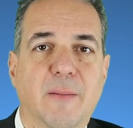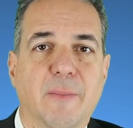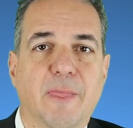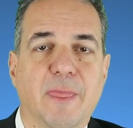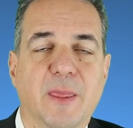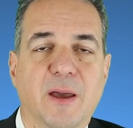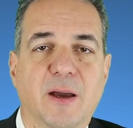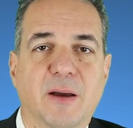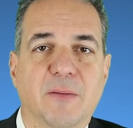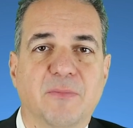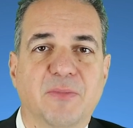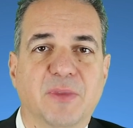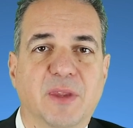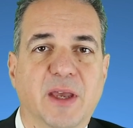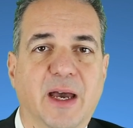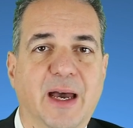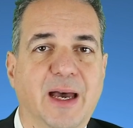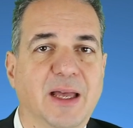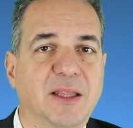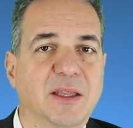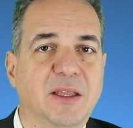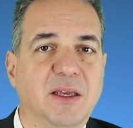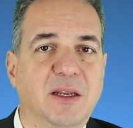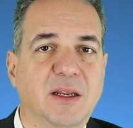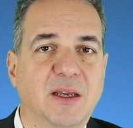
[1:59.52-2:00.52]
ähm, der
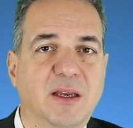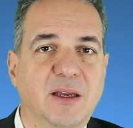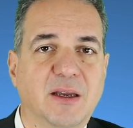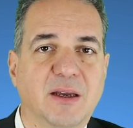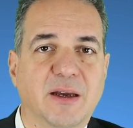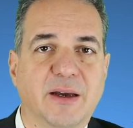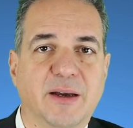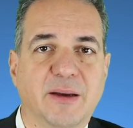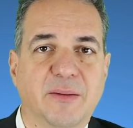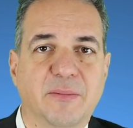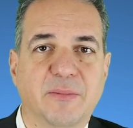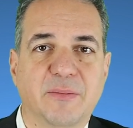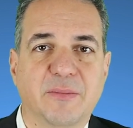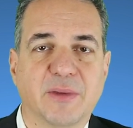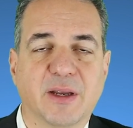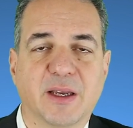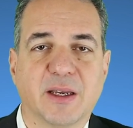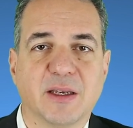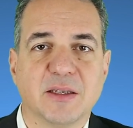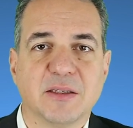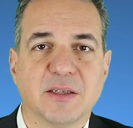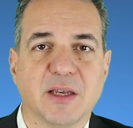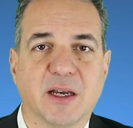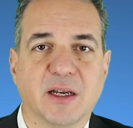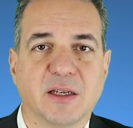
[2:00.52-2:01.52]
andere ähm,
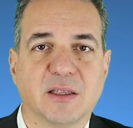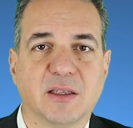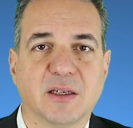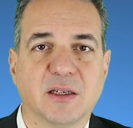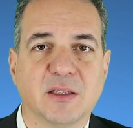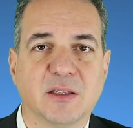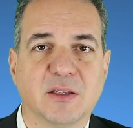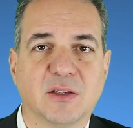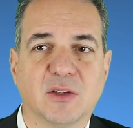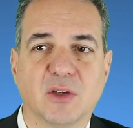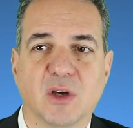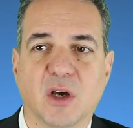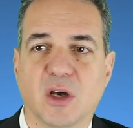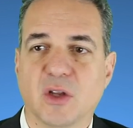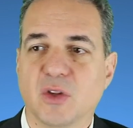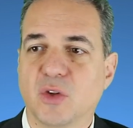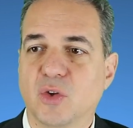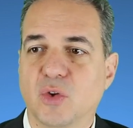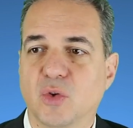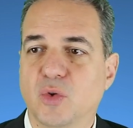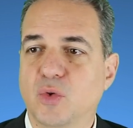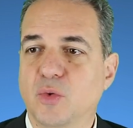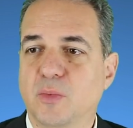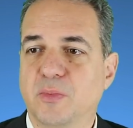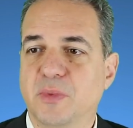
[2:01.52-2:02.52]
gesagt hat, äh,
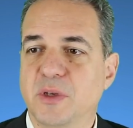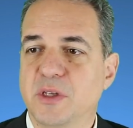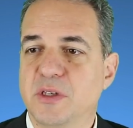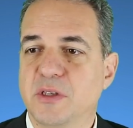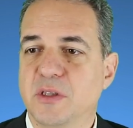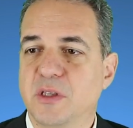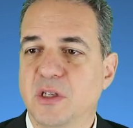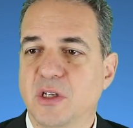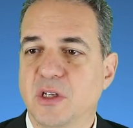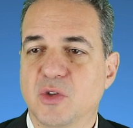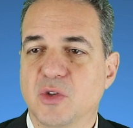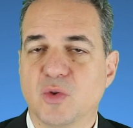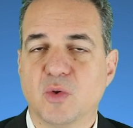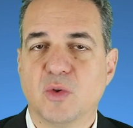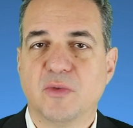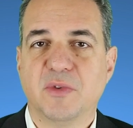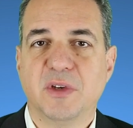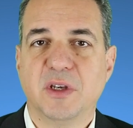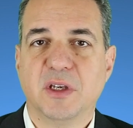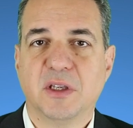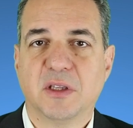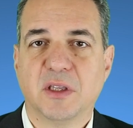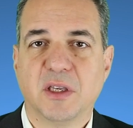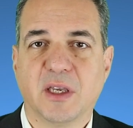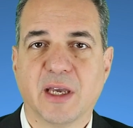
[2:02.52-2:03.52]
du bist so,
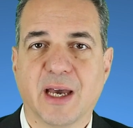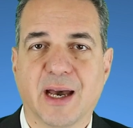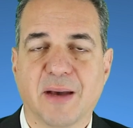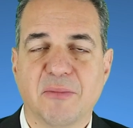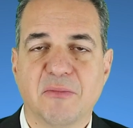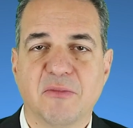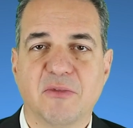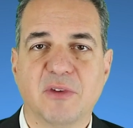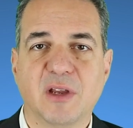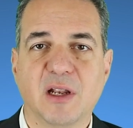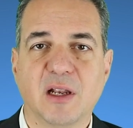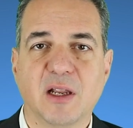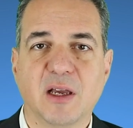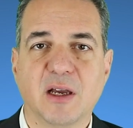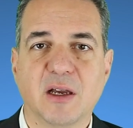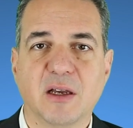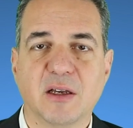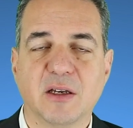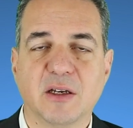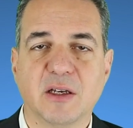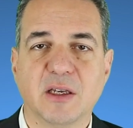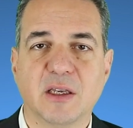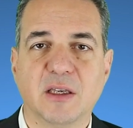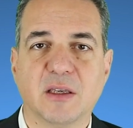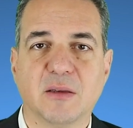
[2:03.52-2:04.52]
wie ich dich haben will, ja?
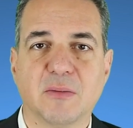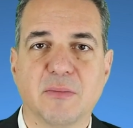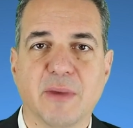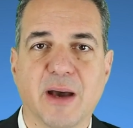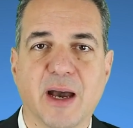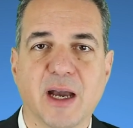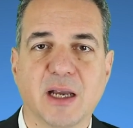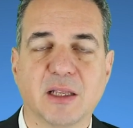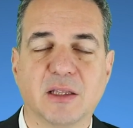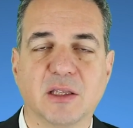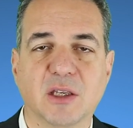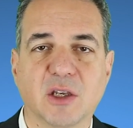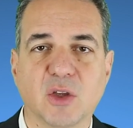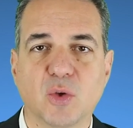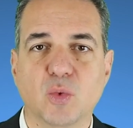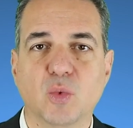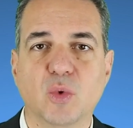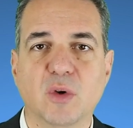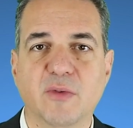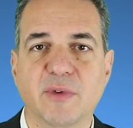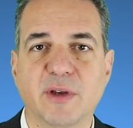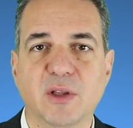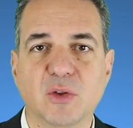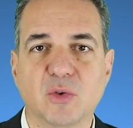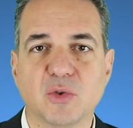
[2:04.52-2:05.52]
ich mag dich
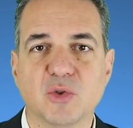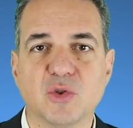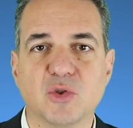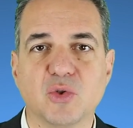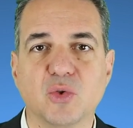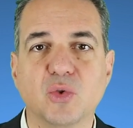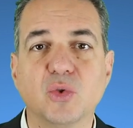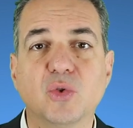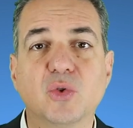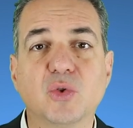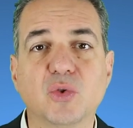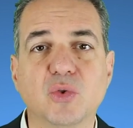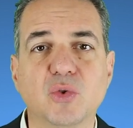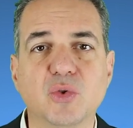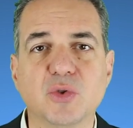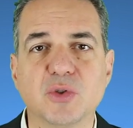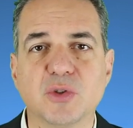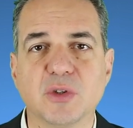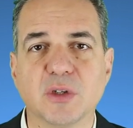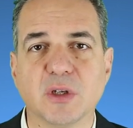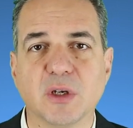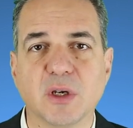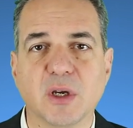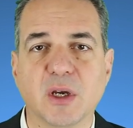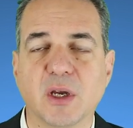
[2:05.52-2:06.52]
nur, wenn du so
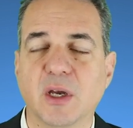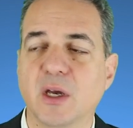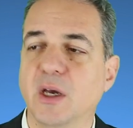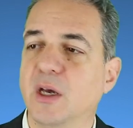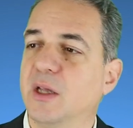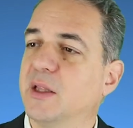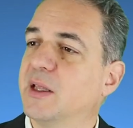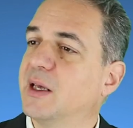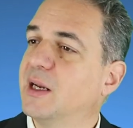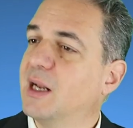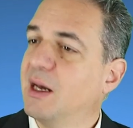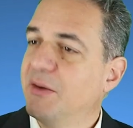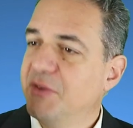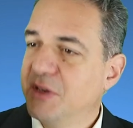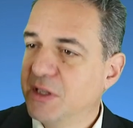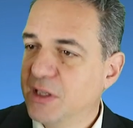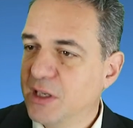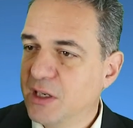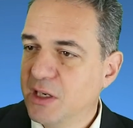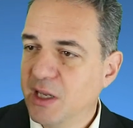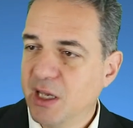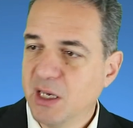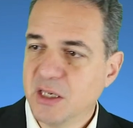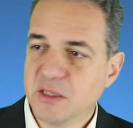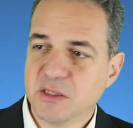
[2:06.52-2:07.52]
tust, dann habe ich
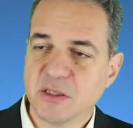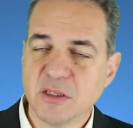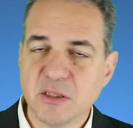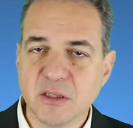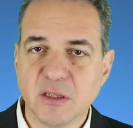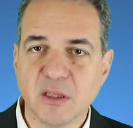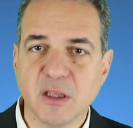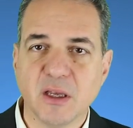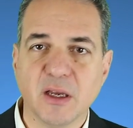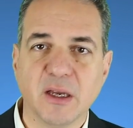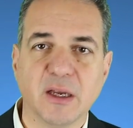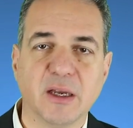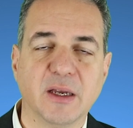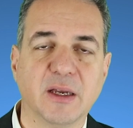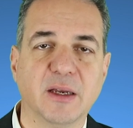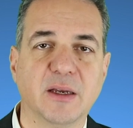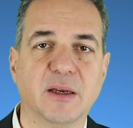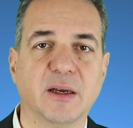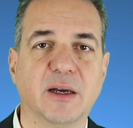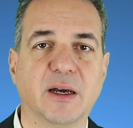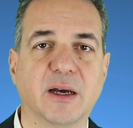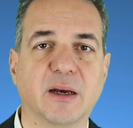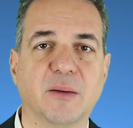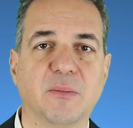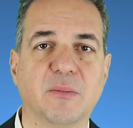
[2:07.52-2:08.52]
die nächsten
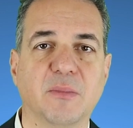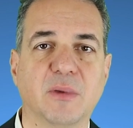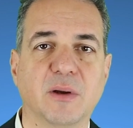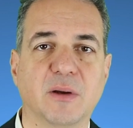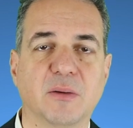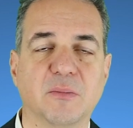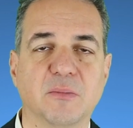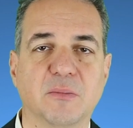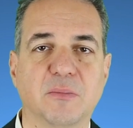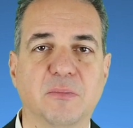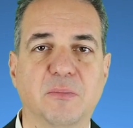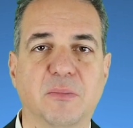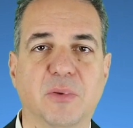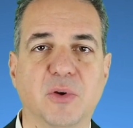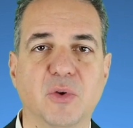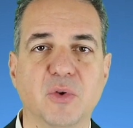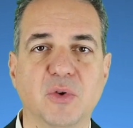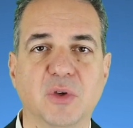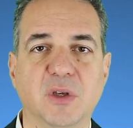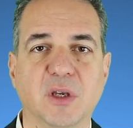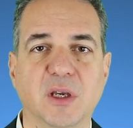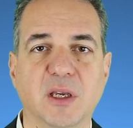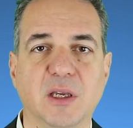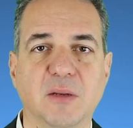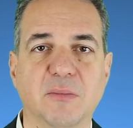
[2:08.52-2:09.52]
ähm,
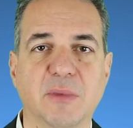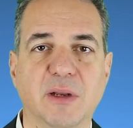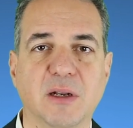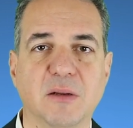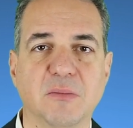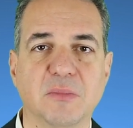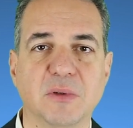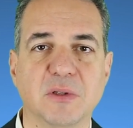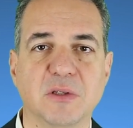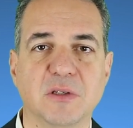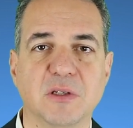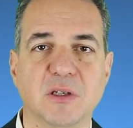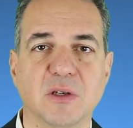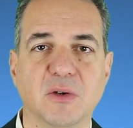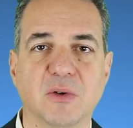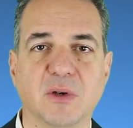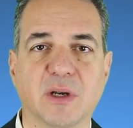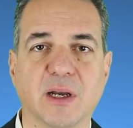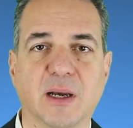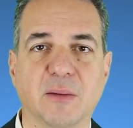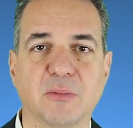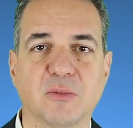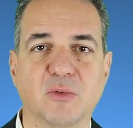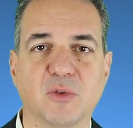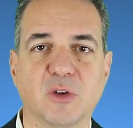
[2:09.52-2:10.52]
Brüche in meiner Beziehung
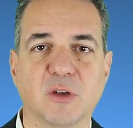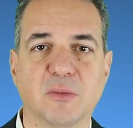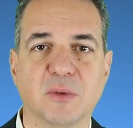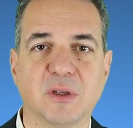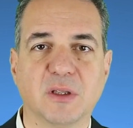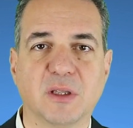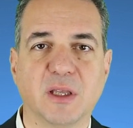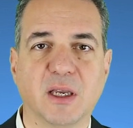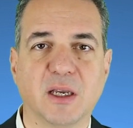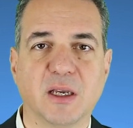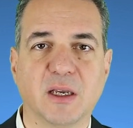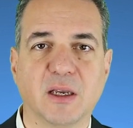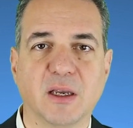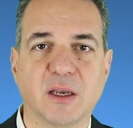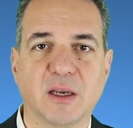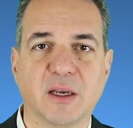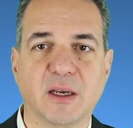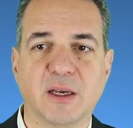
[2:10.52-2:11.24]
gehabt, wo ich mir denk,